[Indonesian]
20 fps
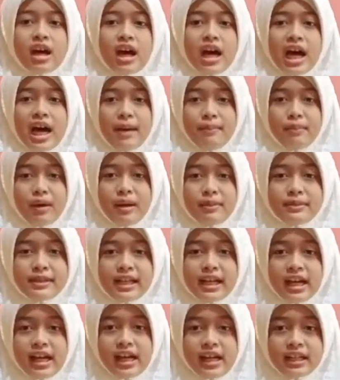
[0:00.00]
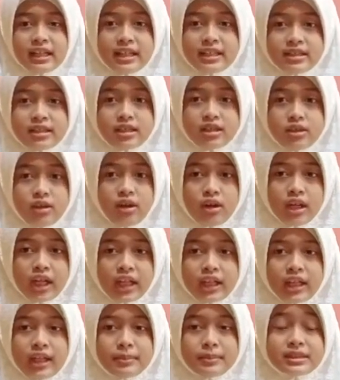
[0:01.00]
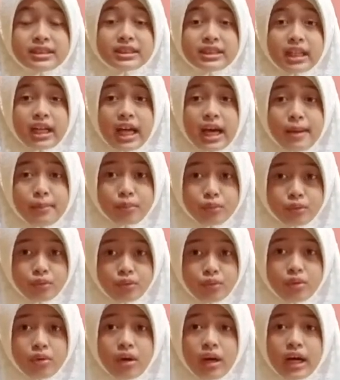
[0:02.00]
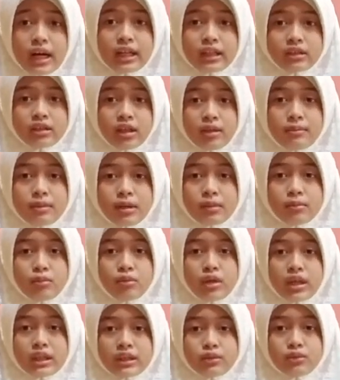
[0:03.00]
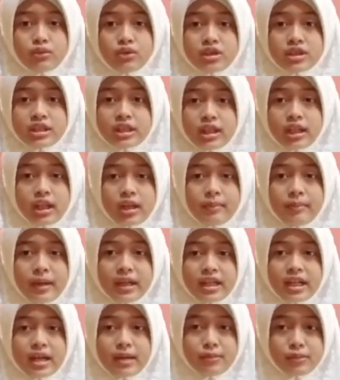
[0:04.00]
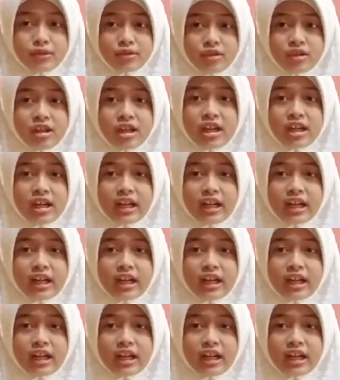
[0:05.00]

Apabila ada seseorang yang mencelamu atau berbuat usil kepadamu,